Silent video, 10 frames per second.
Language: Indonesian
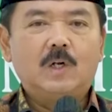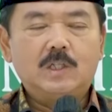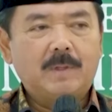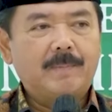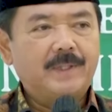Oleh
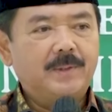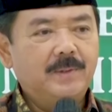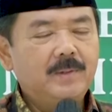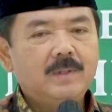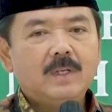sebab
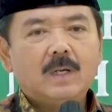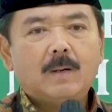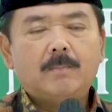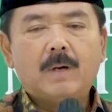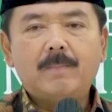itu
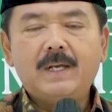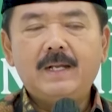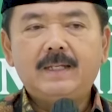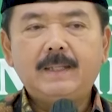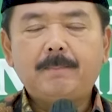
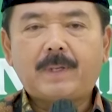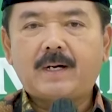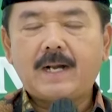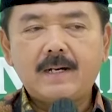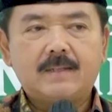memiliki
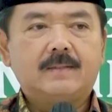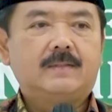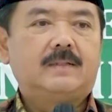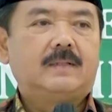peran